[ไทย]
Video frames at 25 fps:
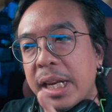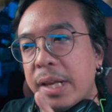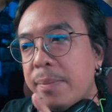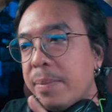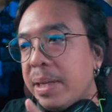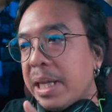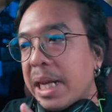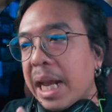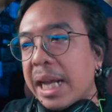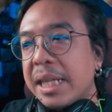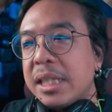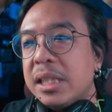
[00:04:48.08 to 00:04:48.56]
ได้
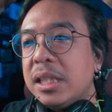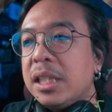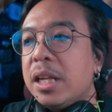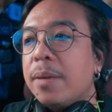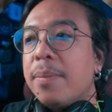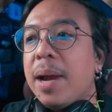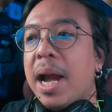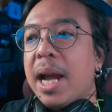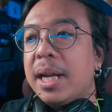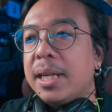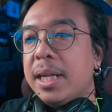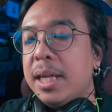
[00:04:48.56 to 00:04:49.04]
มีรายชื่อใน
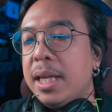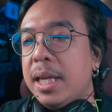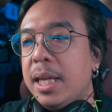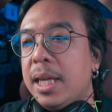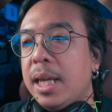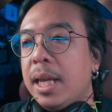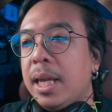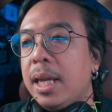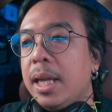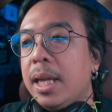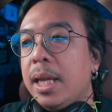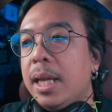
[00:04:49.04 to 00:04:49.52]
ภาคนี้
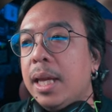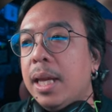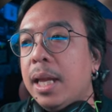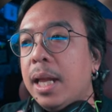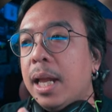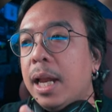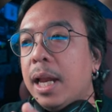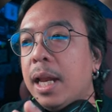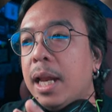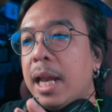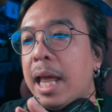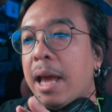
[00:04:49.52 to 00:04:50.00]

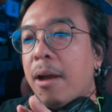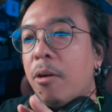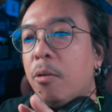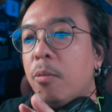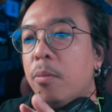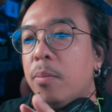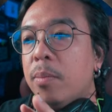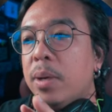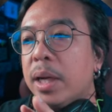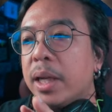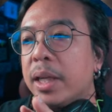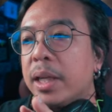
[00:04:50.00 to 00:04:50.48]
แล้ว
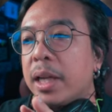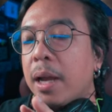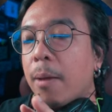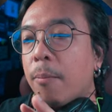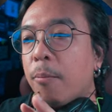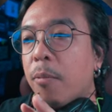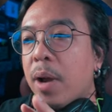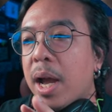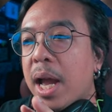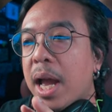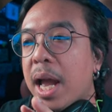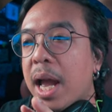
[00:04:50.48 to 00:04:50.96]
เหมือนกับ
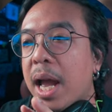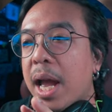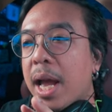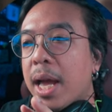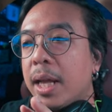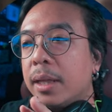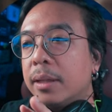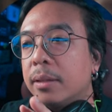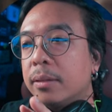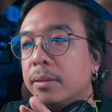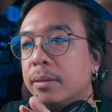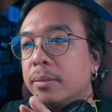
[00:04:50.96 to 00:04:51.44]
ว่า
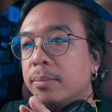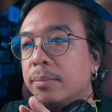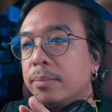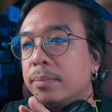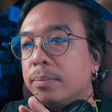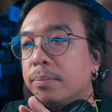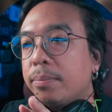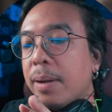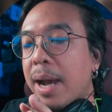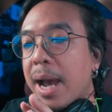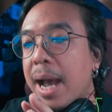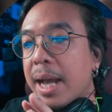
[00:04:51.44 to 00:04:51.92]

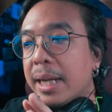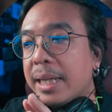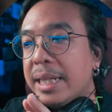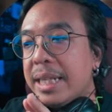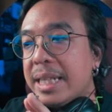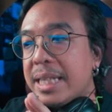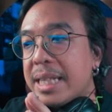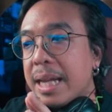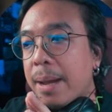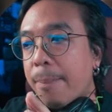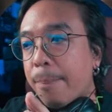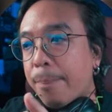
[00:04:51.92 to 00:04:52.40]
ภาค
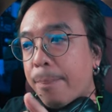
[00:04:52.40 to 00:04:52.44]
นี้จะ